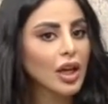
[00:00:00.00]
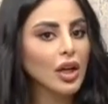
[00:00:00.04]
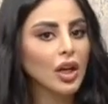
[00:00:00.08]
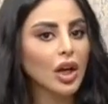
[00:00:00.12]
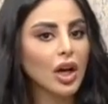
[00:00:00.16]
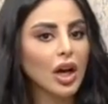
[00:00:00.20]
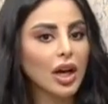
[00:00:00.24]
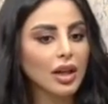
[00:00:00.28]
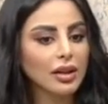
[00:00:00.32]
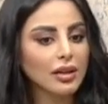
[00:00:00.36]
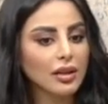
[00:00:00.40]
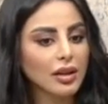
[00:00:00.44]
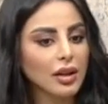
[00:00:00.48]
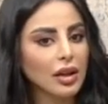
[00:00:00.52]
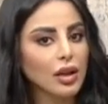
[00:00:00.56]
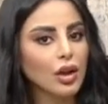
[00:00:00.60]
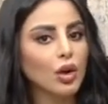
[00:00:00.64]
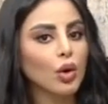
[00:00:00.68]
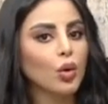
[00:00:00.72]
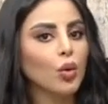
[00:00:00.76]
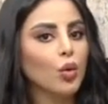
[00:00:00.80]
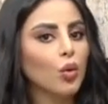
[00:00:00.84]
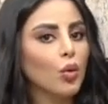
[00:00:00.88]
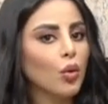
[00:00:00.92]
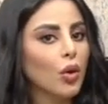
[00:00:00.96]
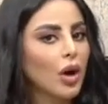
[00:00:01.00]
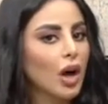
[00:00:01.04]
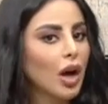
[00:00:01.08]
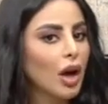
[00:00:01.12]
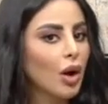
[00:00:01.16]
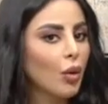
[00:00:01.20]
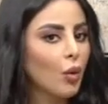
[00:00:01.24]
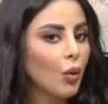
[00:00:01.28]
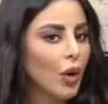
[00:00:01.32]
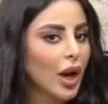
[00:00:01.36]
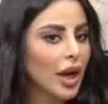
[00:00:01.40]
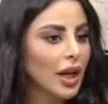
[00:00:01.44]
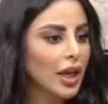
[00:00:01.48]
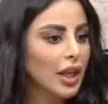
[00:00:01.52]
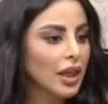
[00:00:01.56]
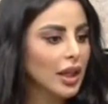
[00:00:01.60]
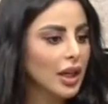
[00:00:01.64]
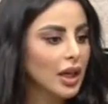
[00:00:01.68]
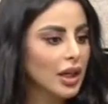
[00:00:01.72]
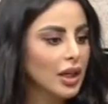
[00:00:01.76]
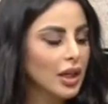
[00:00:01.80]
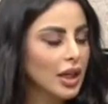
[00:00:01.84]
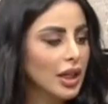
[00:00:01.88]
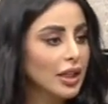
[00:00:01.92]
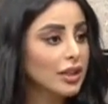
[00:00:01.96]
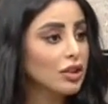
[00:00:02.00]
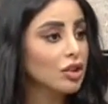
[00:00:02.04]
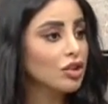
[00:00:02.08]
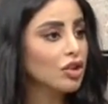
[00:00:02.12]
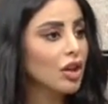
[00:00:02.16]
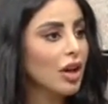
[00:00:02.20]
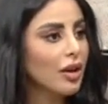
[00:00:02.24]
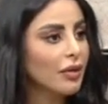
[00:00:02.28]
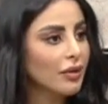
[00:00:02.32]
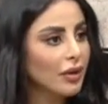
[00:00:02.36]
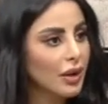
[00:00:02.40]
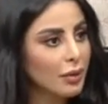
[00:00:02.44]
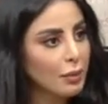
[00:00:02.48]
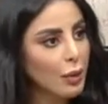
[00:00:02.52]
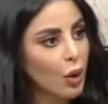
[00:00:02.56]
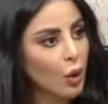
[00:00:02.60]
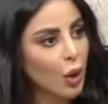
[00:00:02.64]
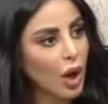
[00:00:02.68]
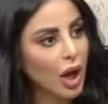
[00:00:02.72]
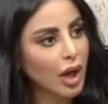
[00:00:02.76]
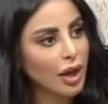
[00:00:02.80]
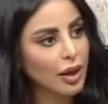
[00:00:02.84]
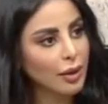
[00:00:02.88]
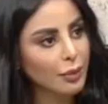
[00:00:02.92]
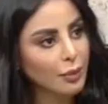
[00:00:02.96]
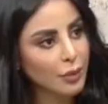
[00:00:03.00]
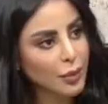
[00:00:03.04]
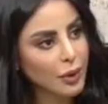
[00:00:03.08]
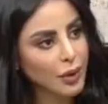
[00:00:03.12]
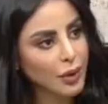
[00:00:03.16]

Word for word: نقاط القوة وأيضا اكتشاف المواهب